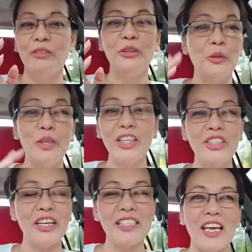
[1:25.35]
Gusto ko lang
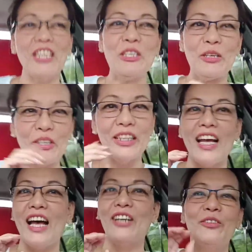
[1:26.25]
i-share sa inyo
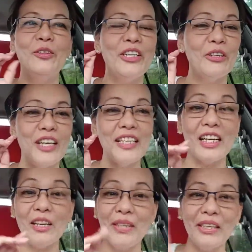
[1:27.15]
na kukunin ko na yung
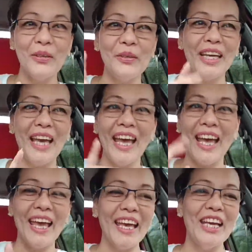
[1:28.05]
salamin ko.
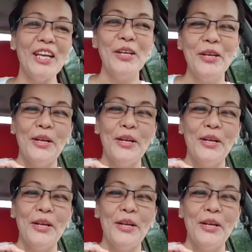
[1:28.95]
Yay!